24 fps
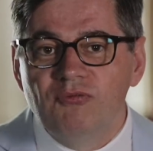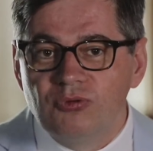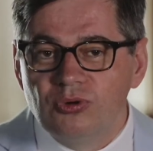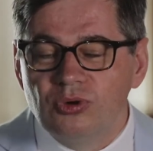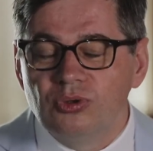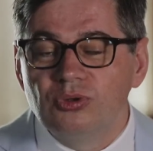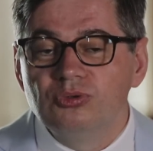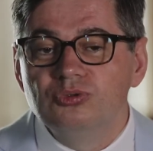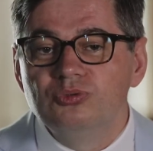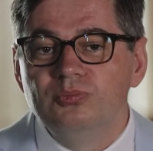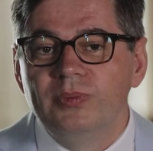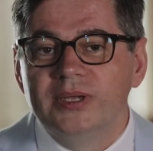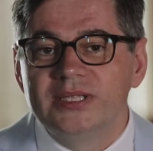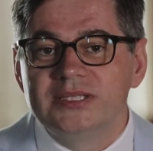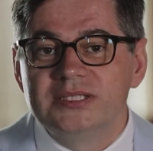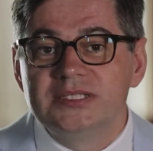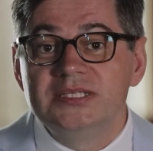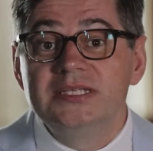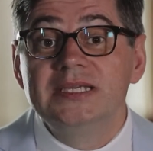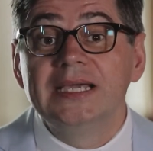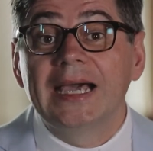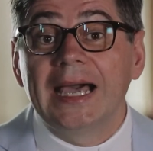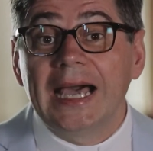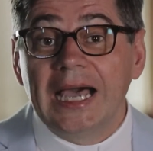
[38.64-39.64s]
voulons-nous
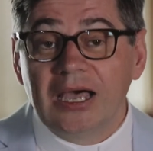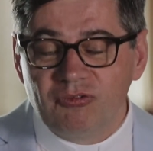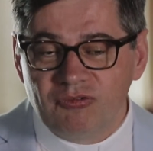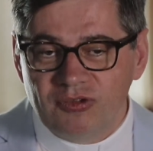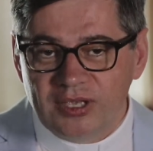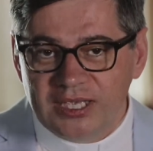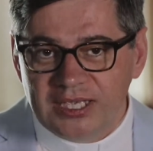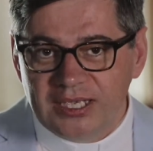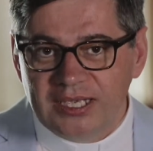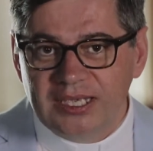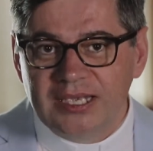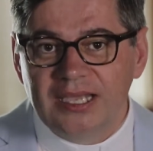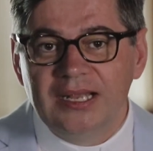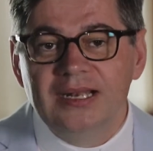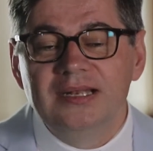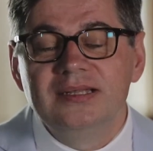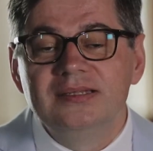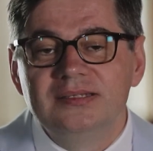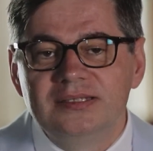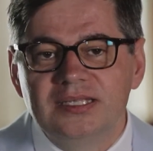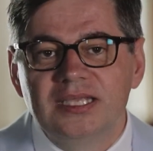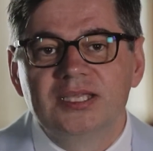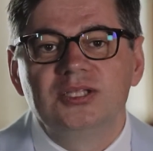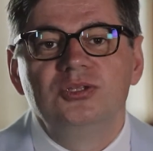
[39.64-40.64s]
bâtir avec
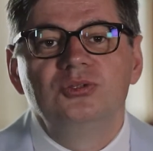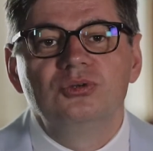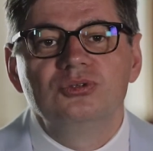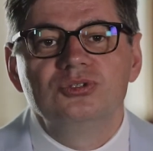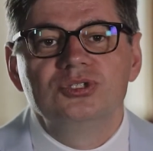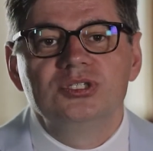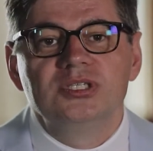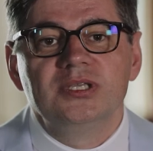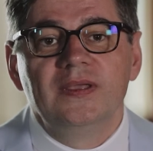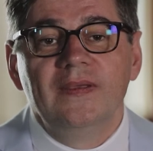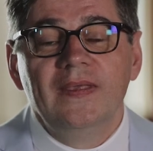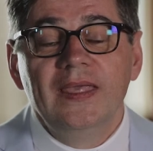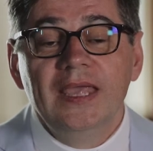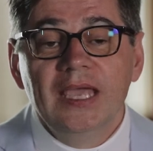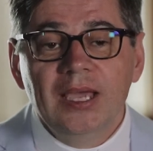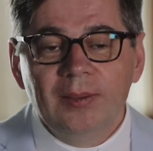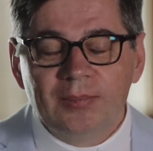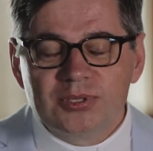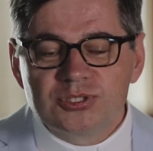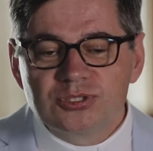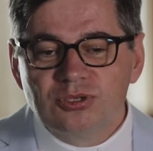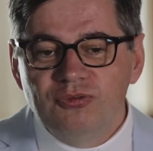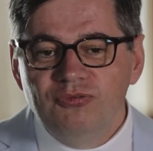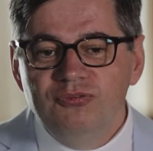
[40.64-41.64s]
quelle technologie
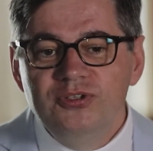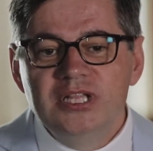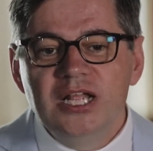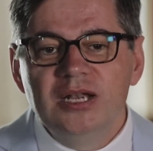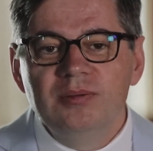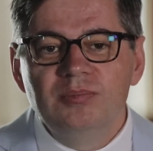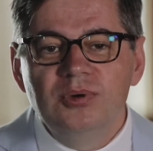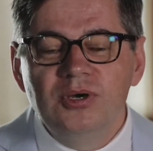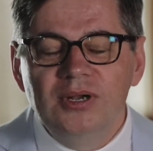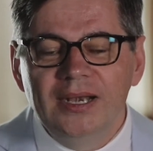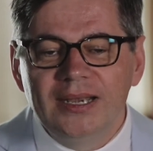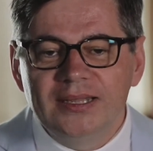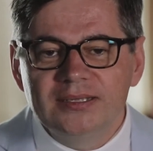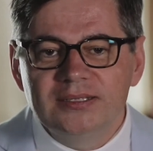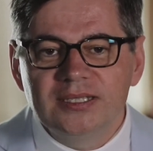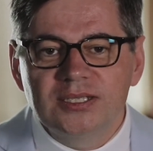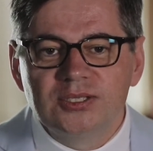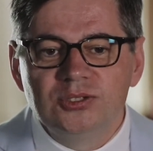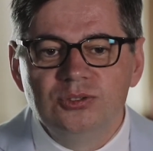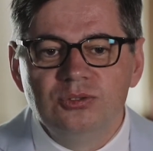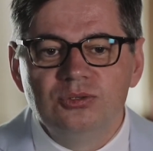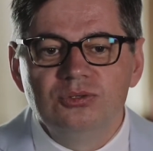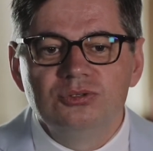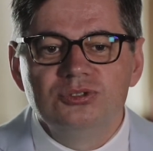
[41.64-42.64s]
parce que finalement, la
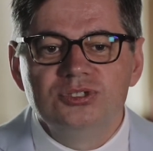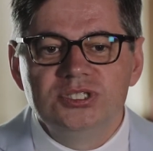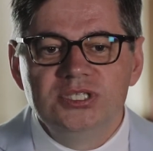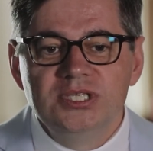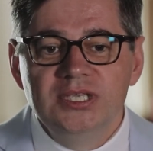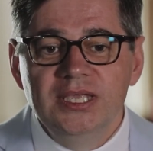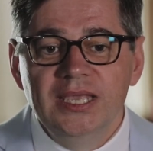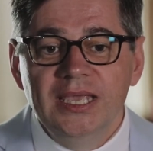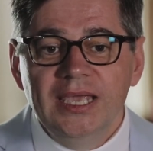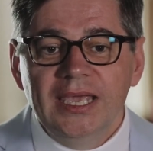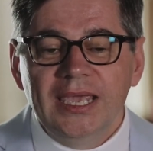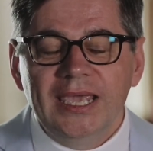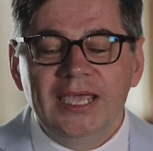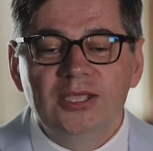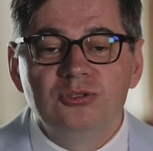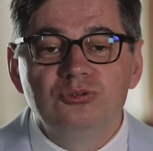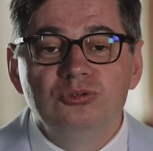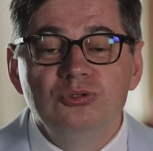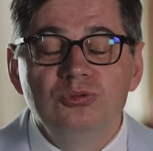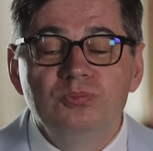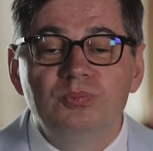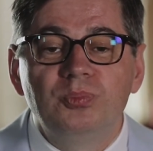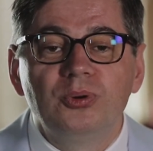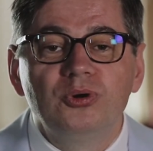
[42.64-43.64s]
technologie
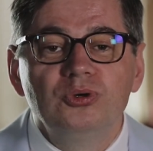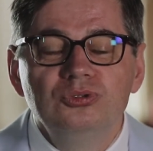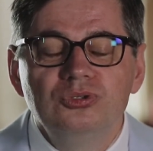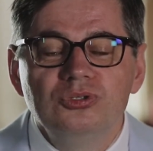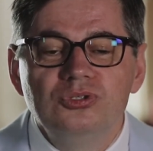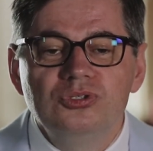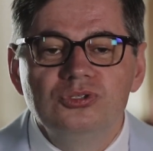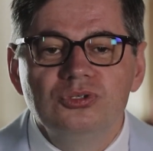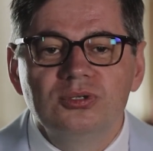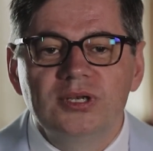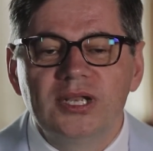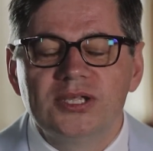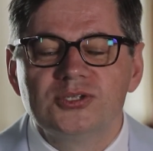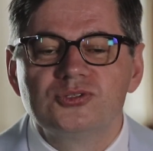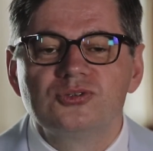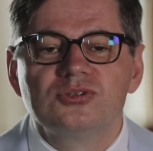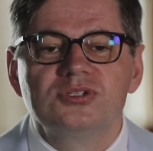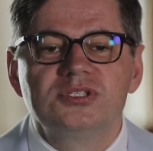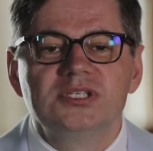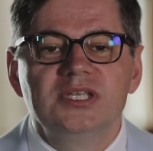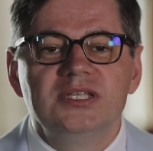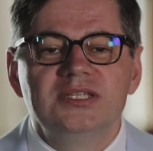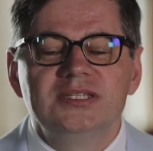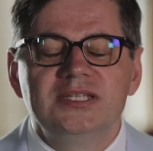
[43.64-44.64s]
est une production de la
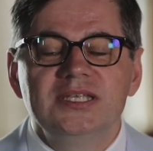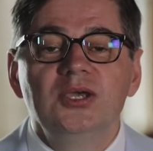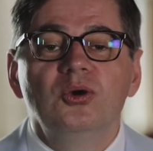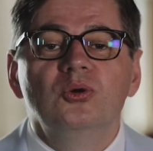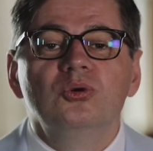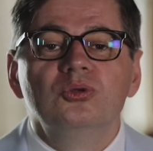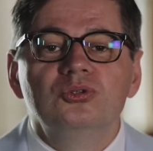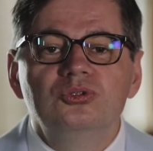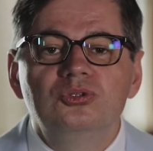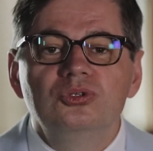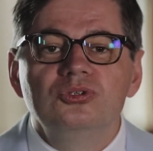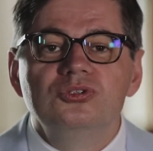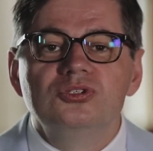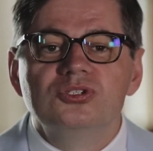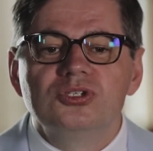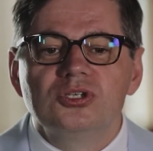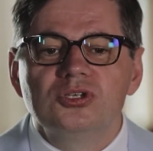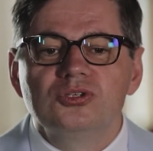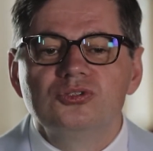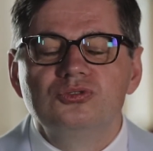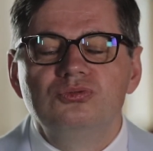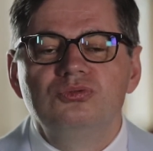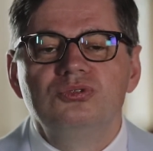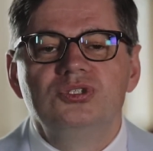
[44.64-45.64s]
société aux deux
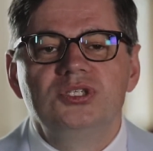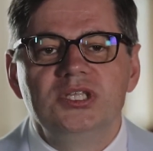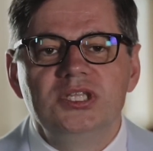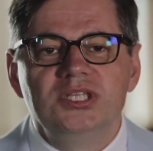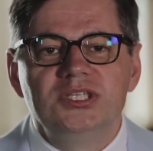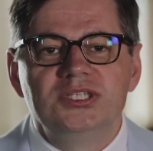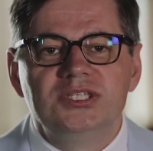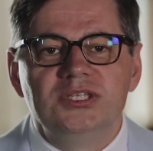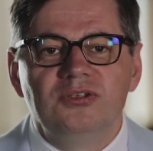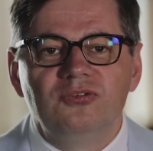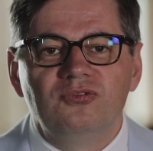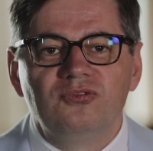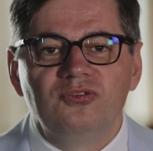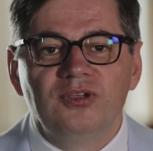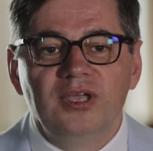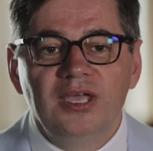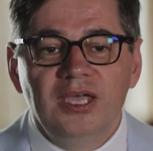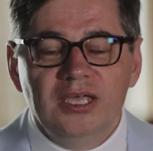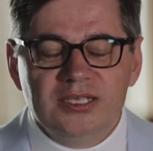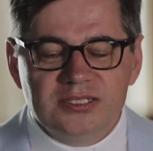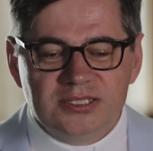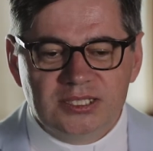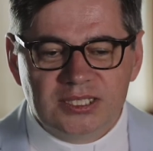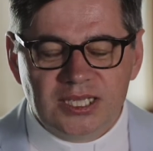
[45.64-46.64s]
sens du génitif.
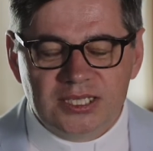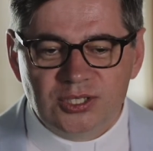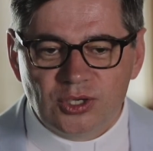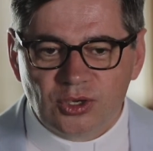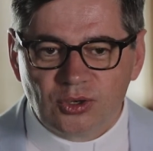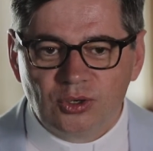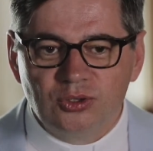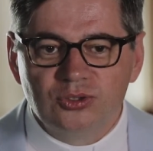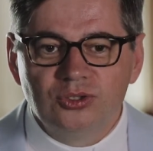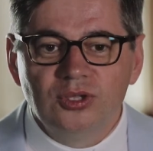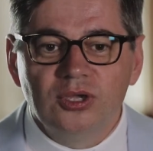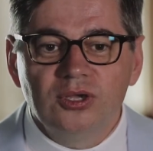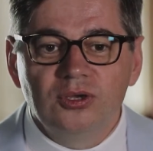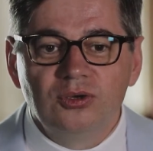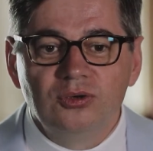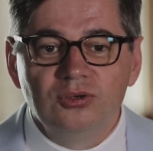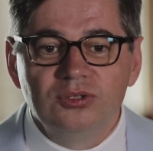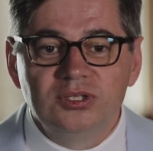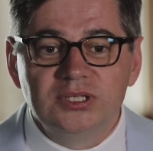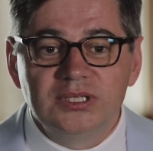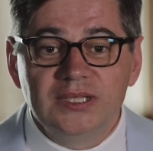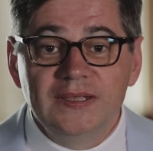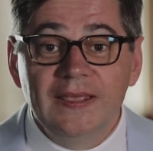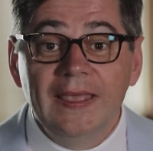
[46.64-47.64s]
C'est-à-dire que d'un
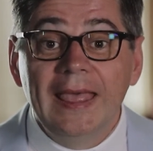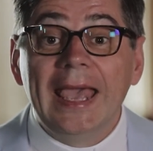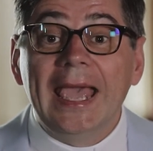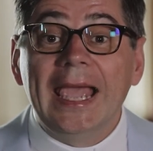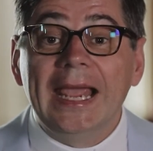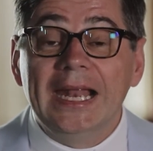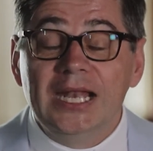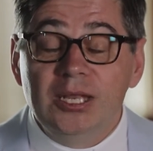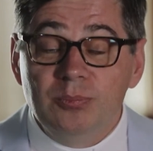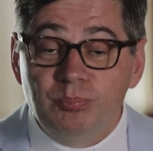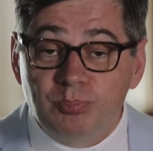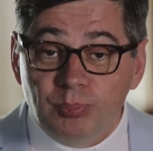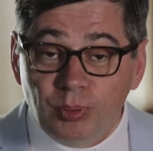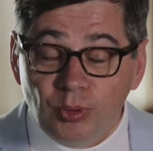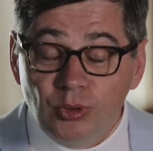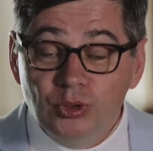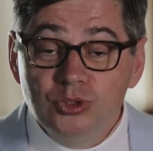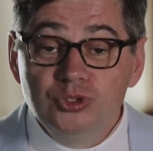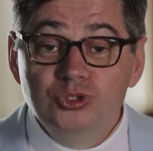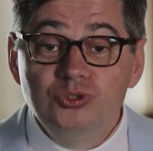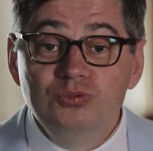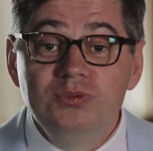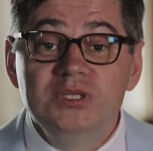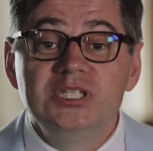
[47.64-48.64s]
côté, elle est
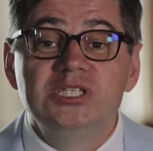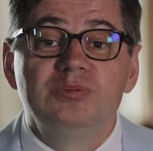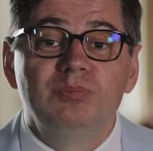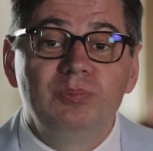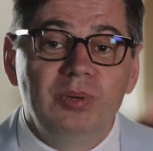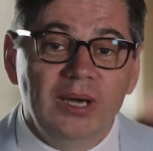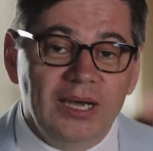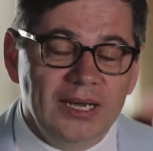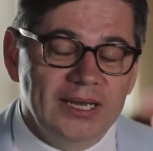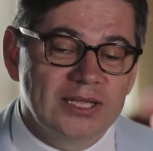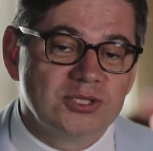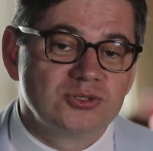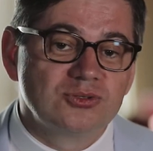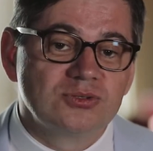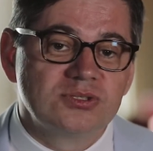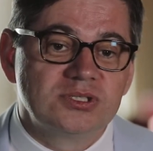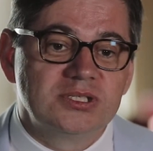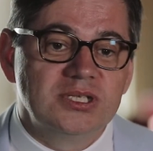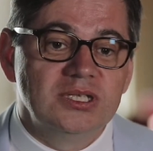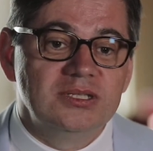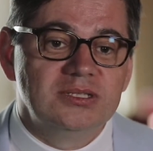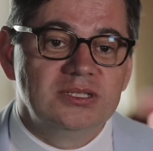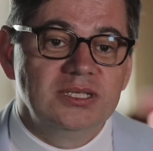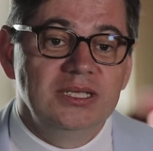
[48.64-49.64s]
produite par la
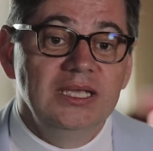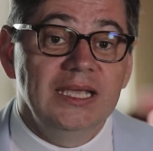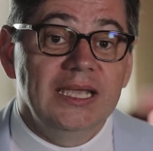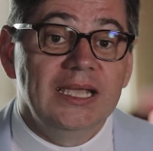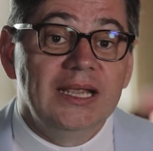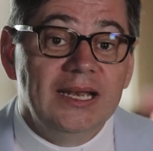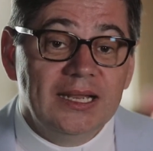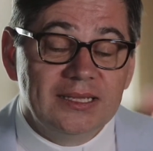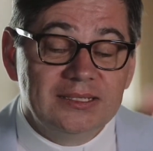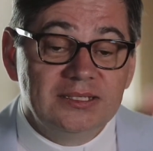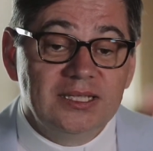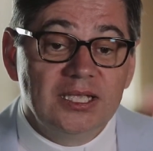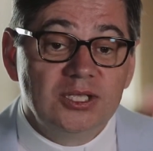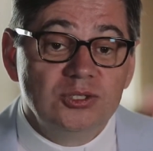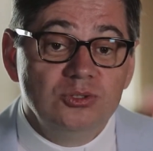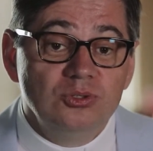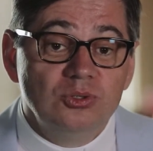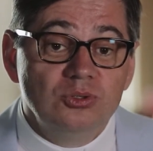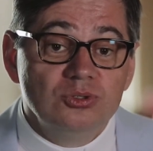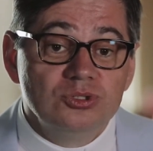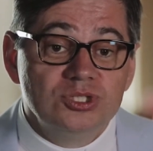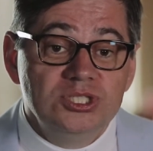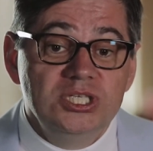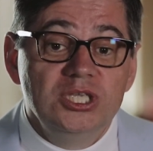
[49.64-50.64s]
société et la
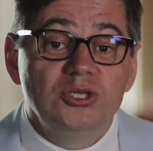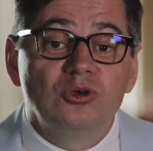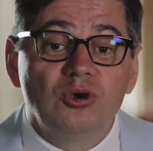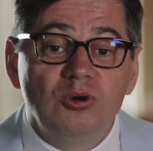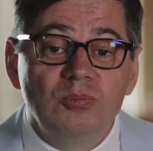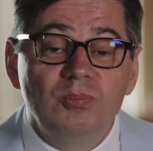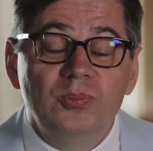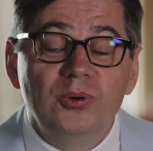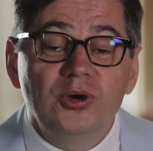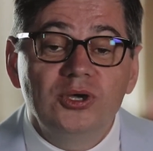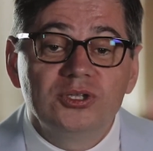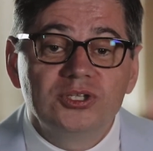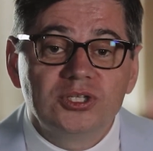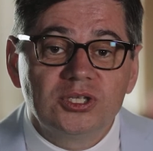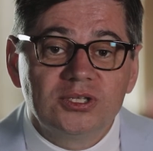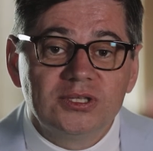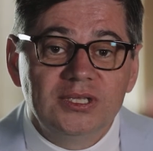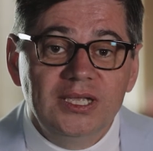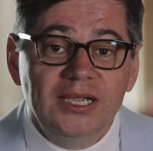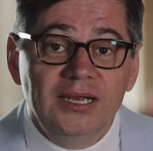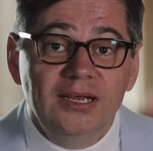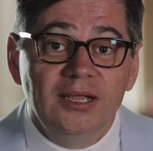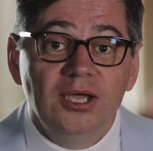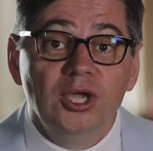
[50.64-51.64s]
technologie comporte
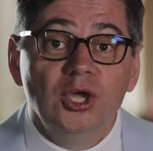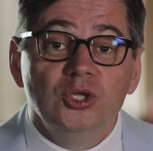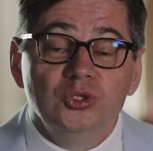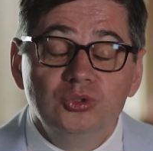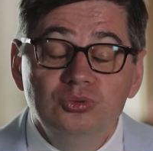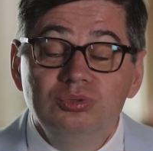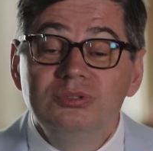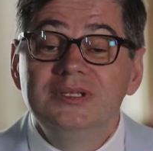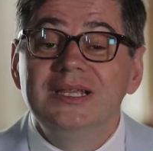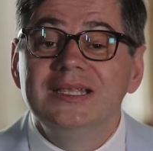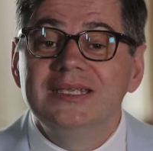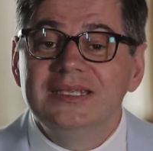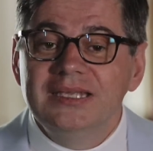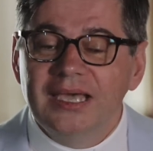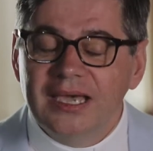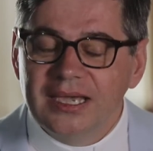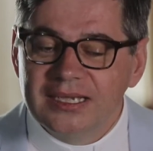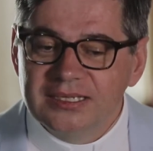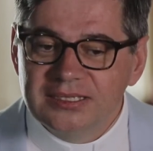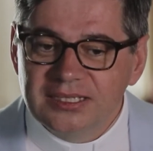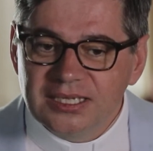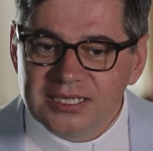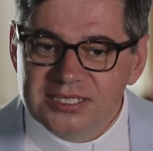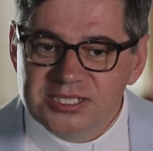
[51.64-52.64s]
en elle toutes les
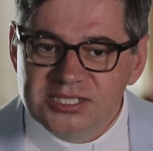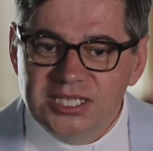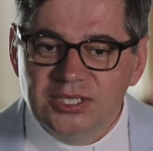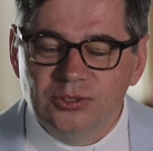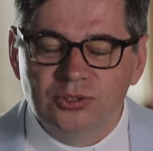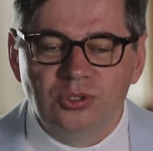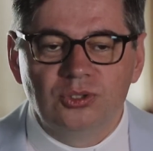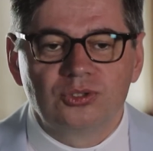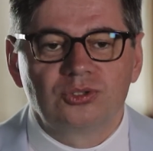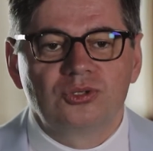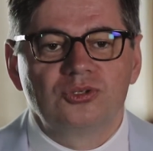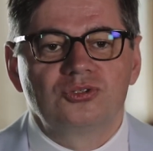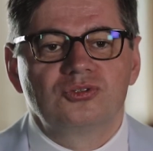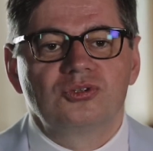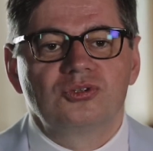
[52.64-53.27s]
caractéristiques de notre